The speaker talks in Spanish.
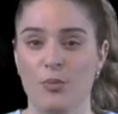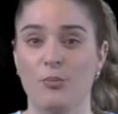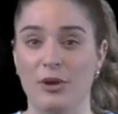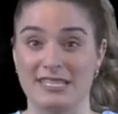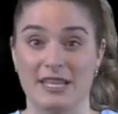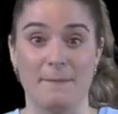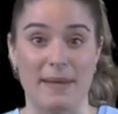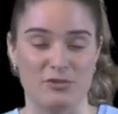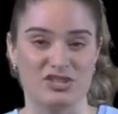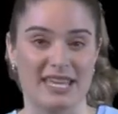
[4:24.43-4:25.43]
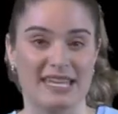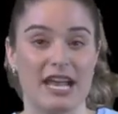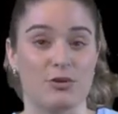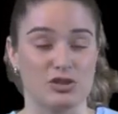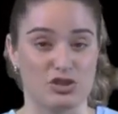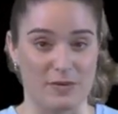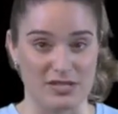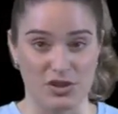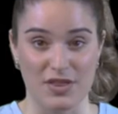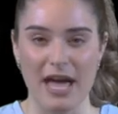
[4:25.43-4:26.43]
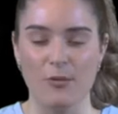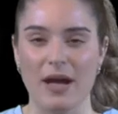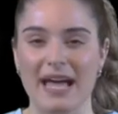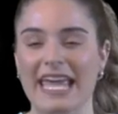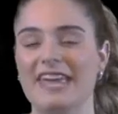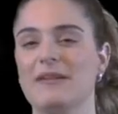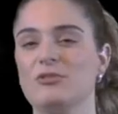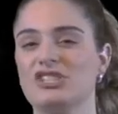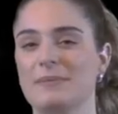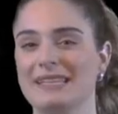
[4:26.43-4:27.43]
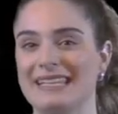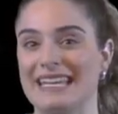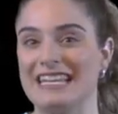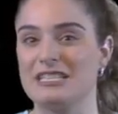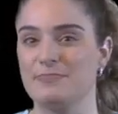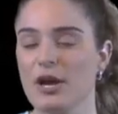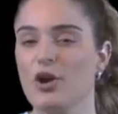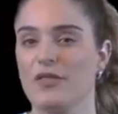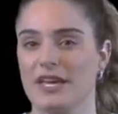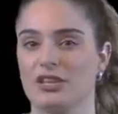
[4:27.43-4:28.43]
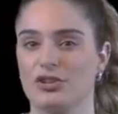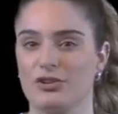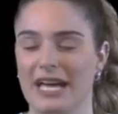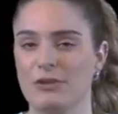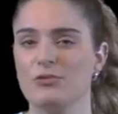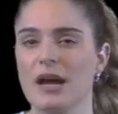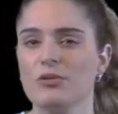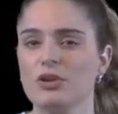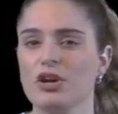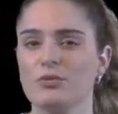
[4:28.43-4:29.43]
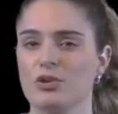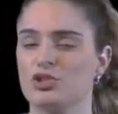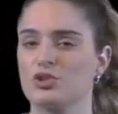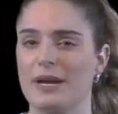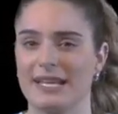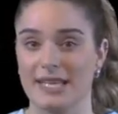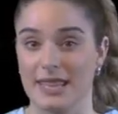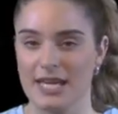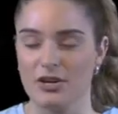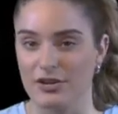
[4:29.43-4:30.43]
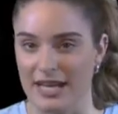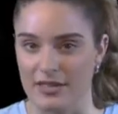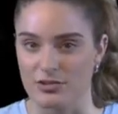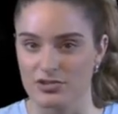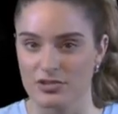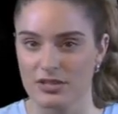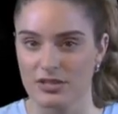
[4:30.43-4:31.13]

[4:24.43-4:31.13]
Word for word: Pues vamos a llenar nuestro vaso de agua y vamos a meter el espejo dentro en un ángulo de unos 45 grados.